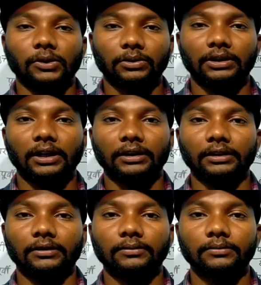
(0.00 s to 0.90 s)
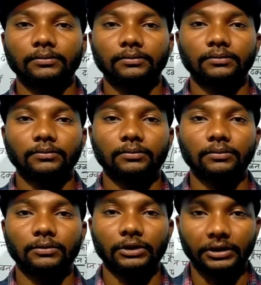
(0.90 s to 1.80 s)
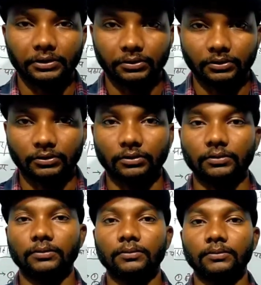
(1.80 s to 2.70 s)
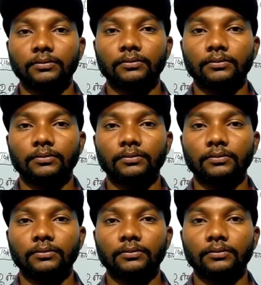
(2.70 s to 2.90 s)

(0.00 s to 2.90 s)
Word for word: जरूर दिलाएंगे थैंक यू दोस्तों